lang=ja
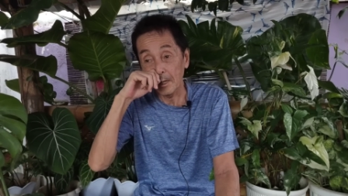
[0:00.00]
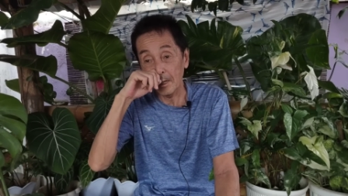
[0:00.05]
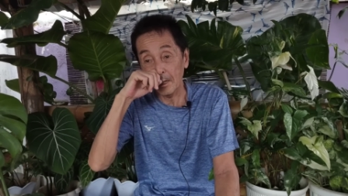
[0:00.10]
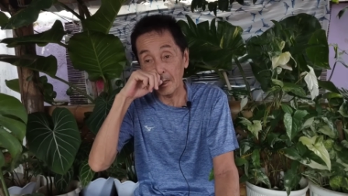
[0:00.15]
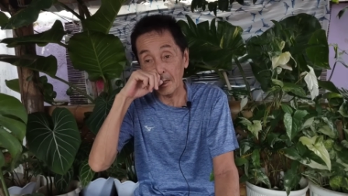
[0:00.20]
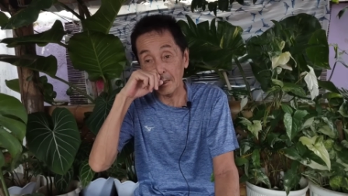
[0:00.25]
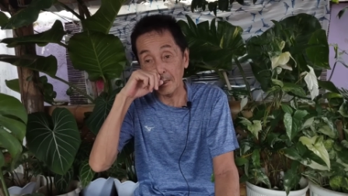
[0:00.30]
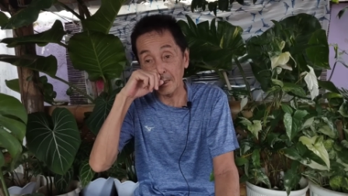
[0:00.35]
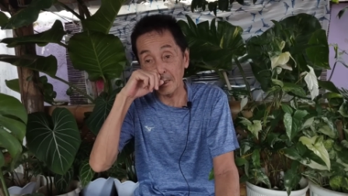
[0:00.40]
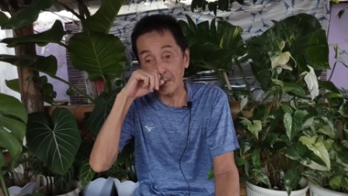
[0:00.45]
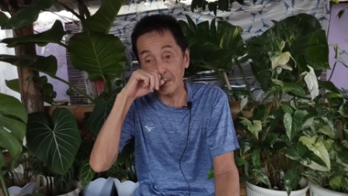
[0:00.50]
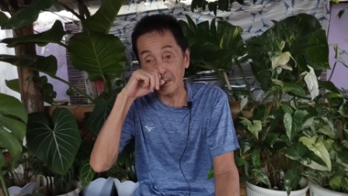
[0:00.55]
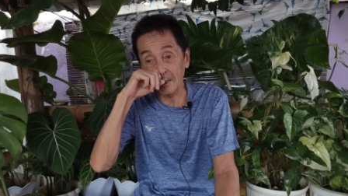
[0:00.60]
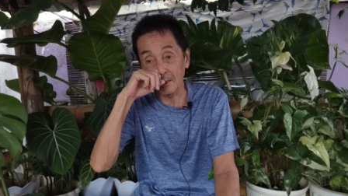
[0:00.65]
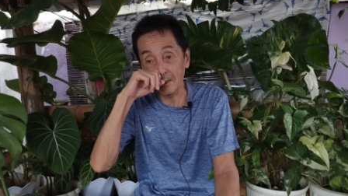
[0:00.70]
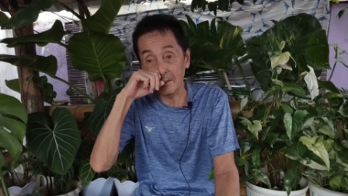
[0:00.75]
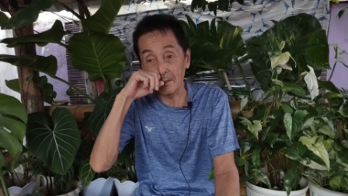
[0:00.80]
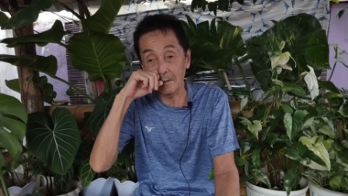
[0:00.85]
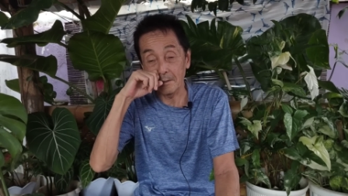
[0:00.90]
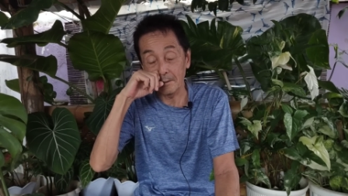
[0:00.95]
上がってっ
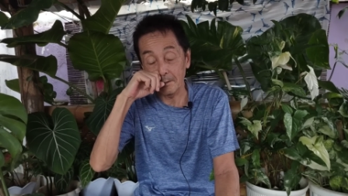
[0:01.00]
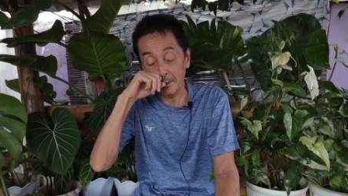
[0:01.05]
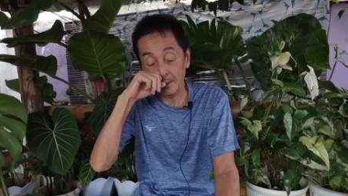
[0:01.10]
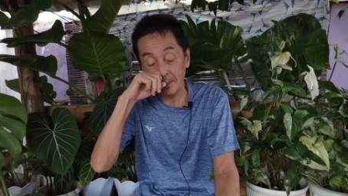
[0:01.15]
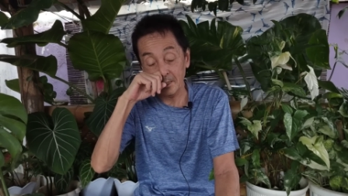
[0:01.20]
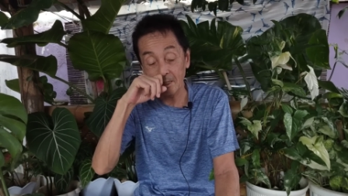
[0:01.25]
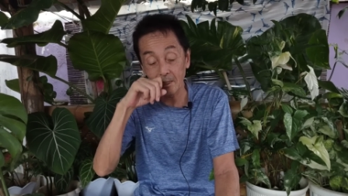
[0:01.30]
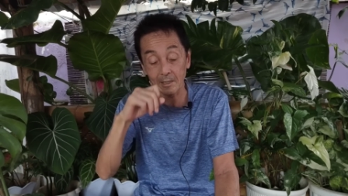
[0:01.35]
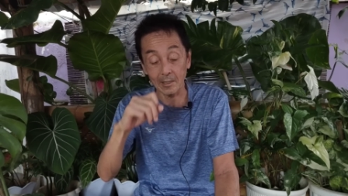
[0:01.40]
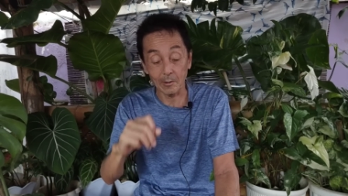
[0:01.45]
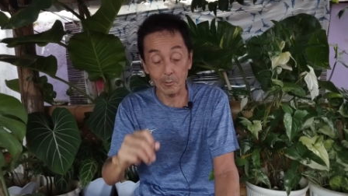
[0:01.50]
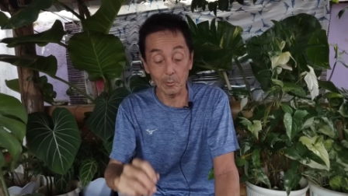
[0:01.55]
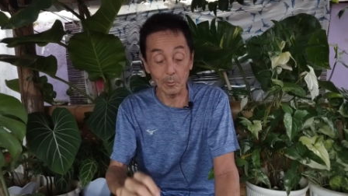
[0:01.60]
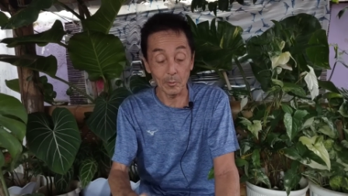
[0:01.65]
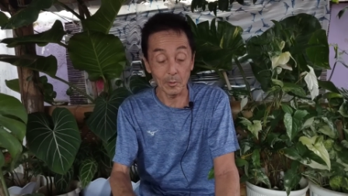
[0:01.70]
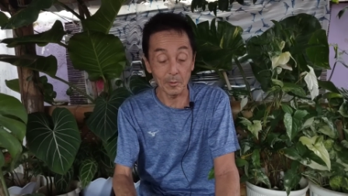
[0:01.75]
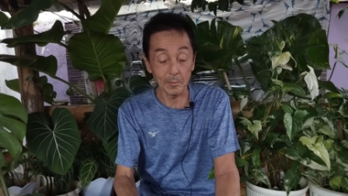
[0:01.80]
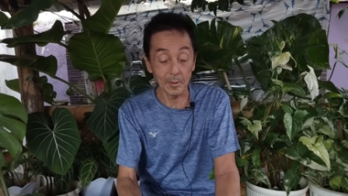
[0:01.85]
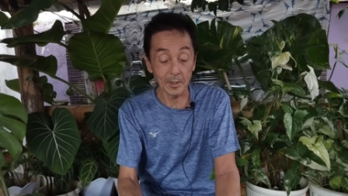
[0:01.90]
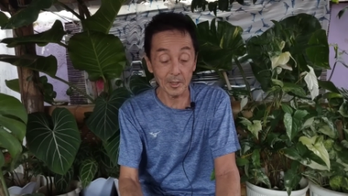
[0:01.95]
たりしてた子
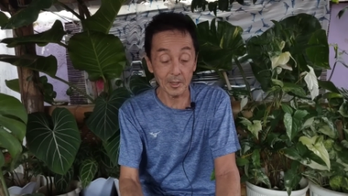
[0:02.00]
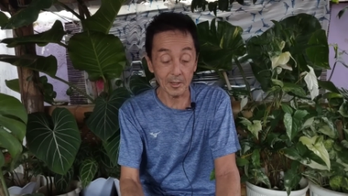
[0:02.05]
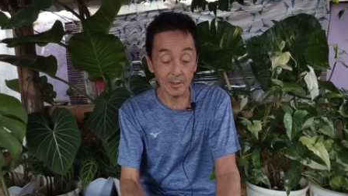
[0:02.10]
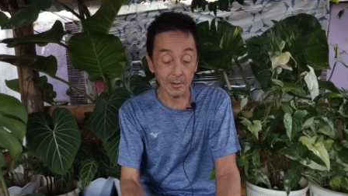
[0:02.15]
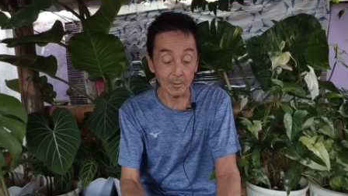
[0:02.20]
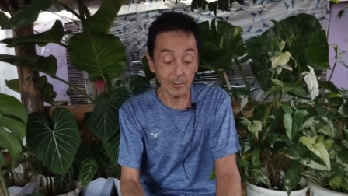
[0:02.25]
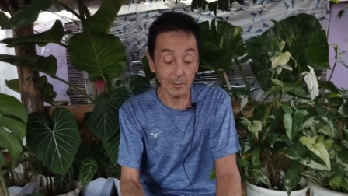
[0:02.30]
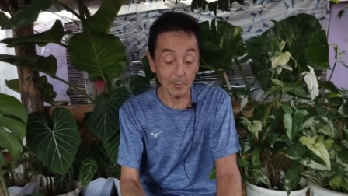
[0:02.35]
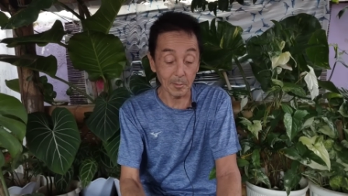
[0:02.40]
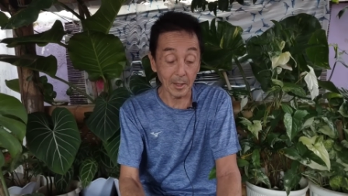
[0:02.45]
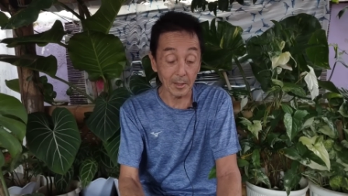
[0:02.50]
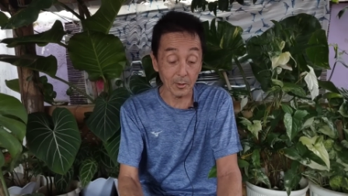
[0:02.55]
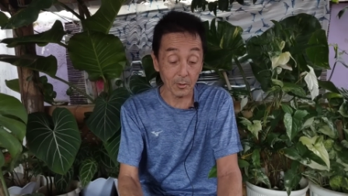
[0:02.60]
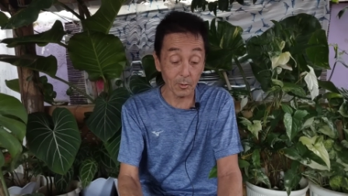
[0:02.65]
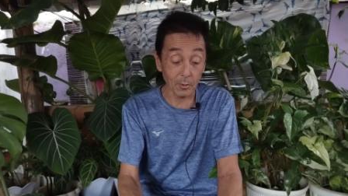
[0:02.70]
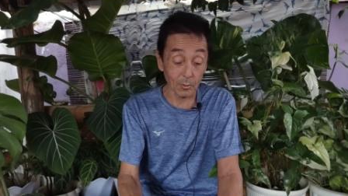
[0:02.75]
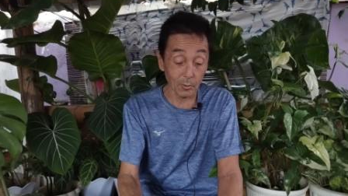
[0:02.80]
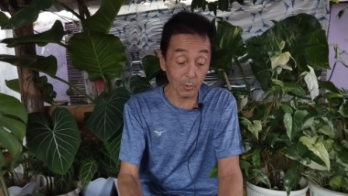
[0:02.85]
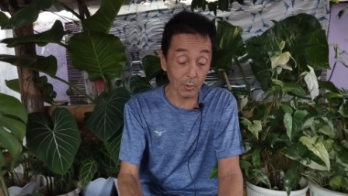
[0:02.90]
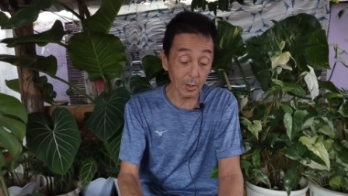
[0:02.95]
もいましたけど、まあ
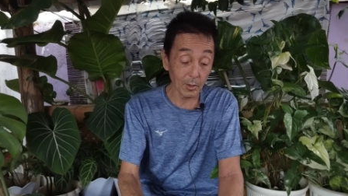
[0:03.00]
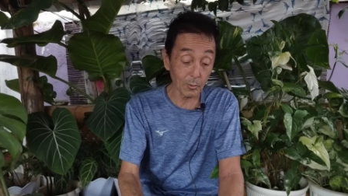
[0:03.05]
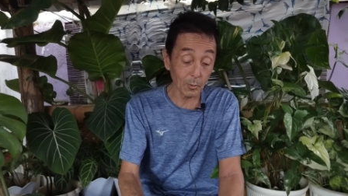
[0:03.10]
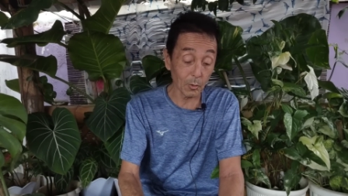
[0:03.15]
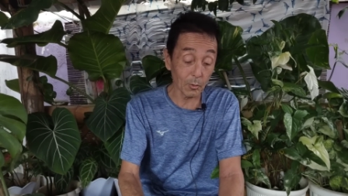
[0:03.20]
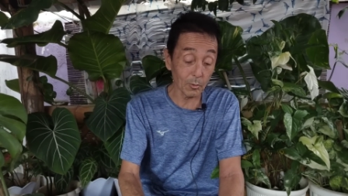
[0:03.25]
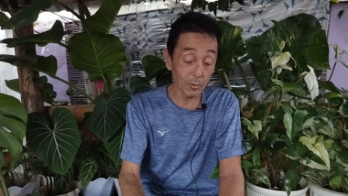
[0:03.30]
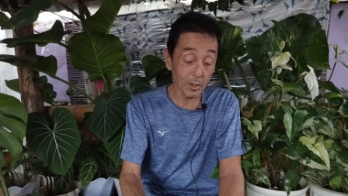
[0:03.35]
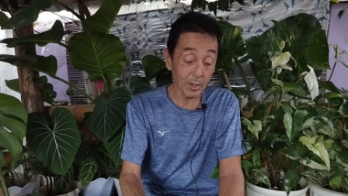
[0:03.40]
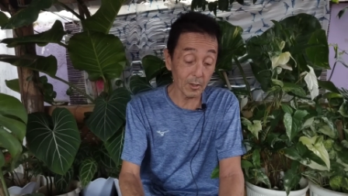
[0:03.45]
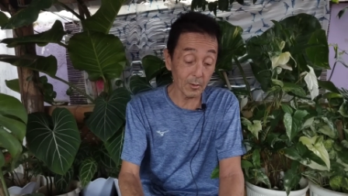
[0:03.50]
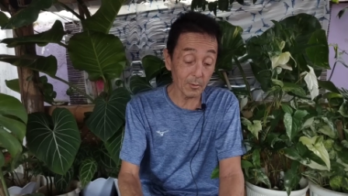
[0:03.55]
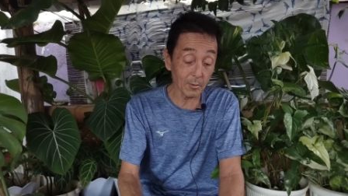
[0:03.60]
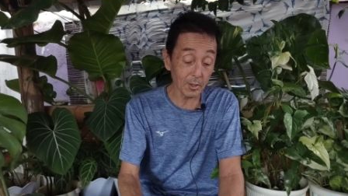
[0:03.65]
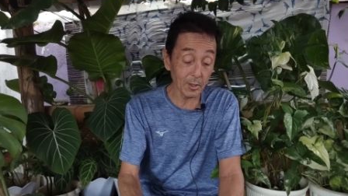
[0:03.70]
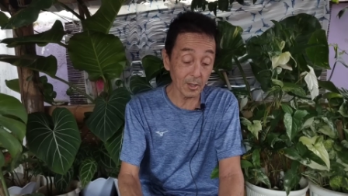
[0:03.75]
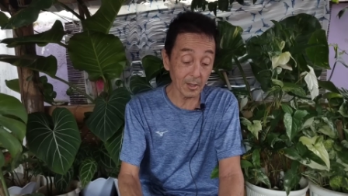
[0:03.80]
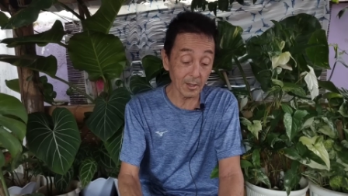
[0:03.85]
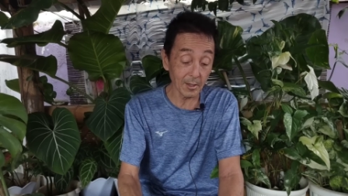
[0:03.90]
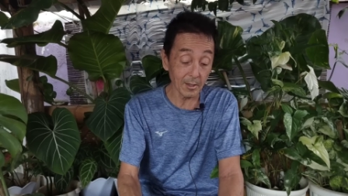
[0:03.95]
ちょっとそれは特例と
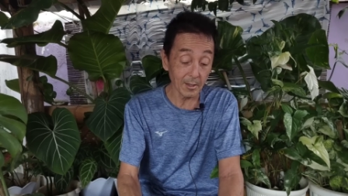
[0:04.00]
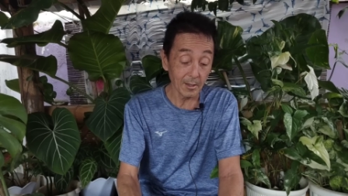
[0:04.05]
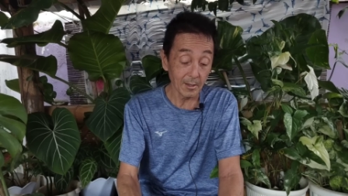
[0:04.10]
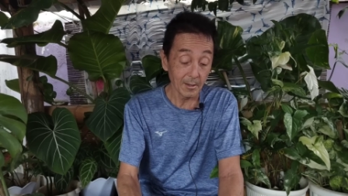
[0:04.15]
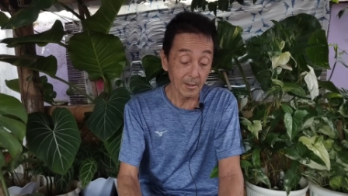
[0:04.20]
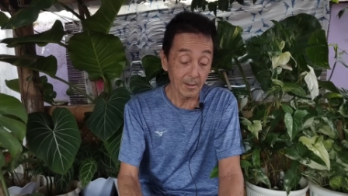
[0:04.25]
してね、